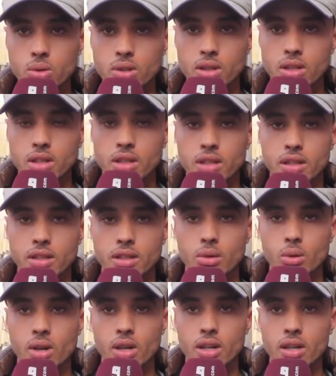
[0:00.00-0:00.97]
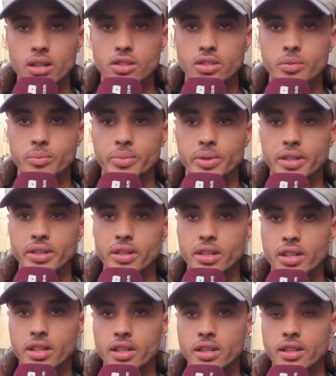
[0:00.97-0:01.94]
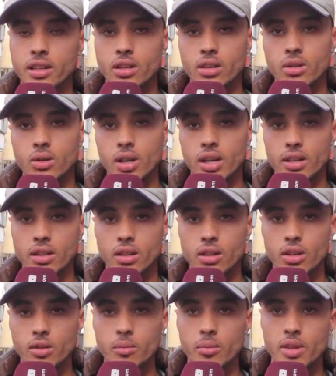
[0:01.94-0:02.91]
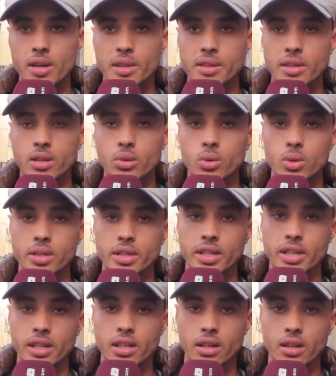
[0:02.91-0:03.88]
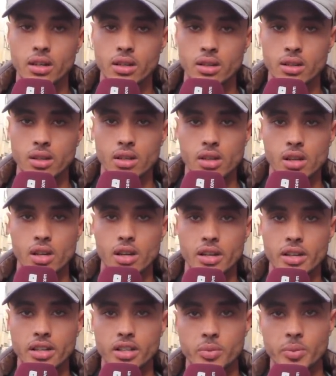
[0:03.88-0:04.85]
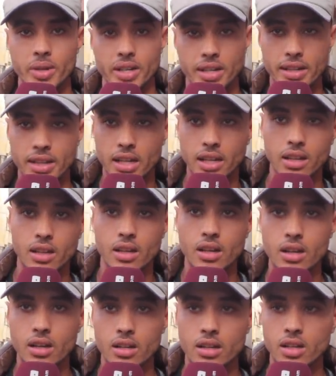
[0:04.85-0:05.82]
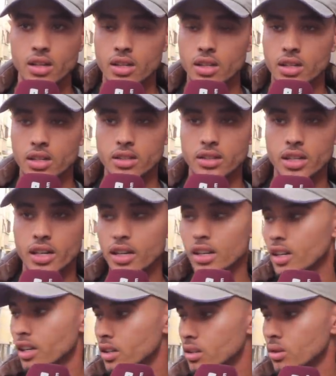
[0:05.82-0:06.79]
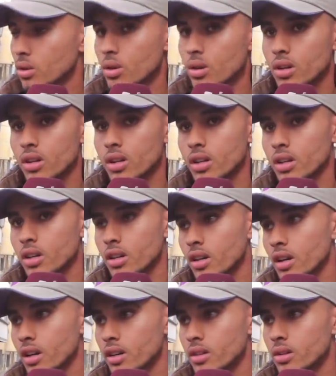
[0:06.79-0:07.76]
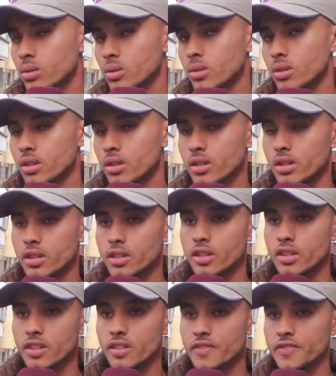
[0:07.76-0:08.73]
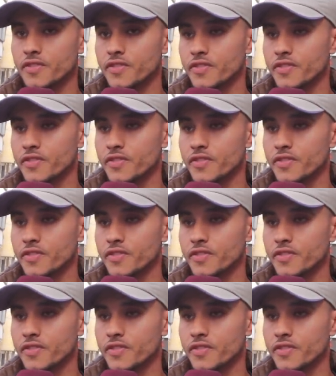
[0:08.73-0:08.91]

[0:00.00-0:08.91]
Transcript: واللي وقعات بان كانت واحد الام هذا الولد ديالها انا بارك عبد الحلاق الطريق اللي غندور آه، آه،